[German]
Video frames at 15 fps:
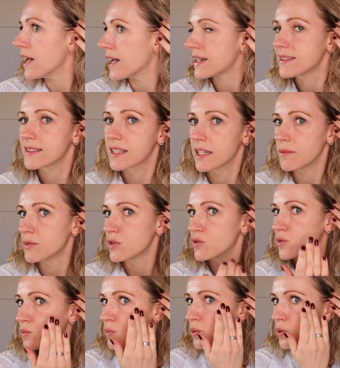
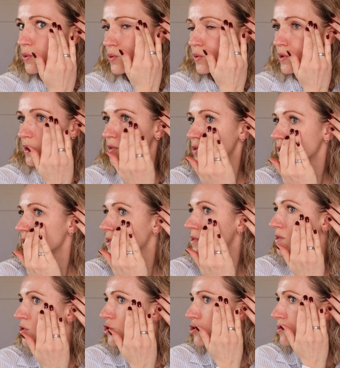extremes Produkt. Also
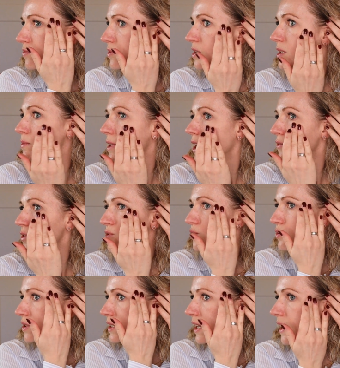das gibt einfach so
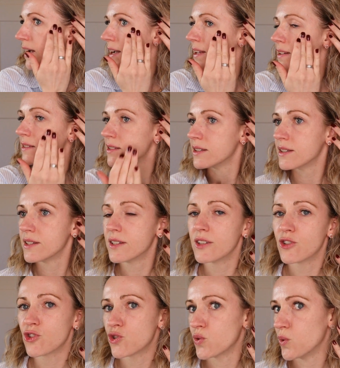einen kleinen,
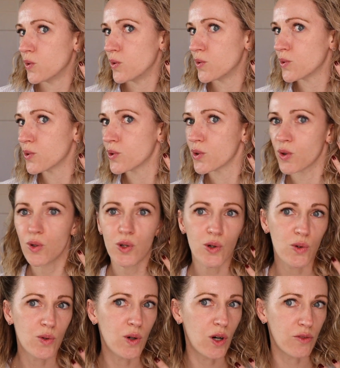schönen
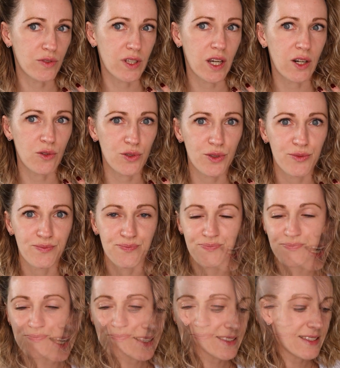Glow auf der Haut.
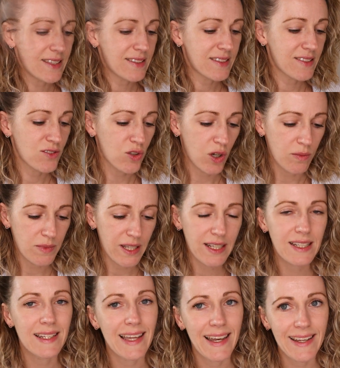Als nächstes kommt ein
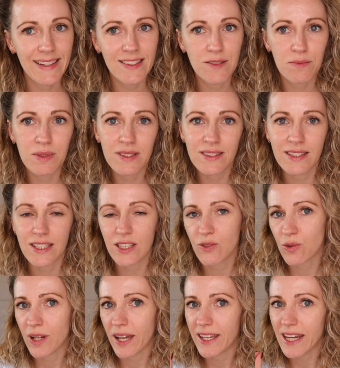kleines bisschen
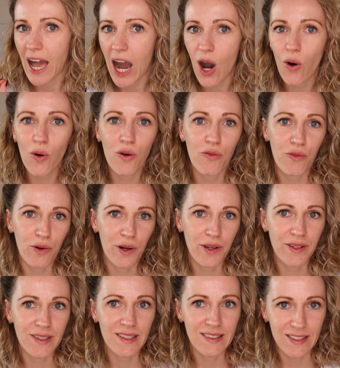oder ein Hauch
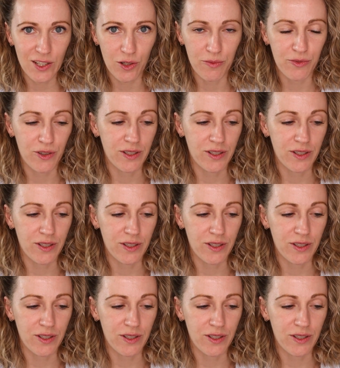von Serum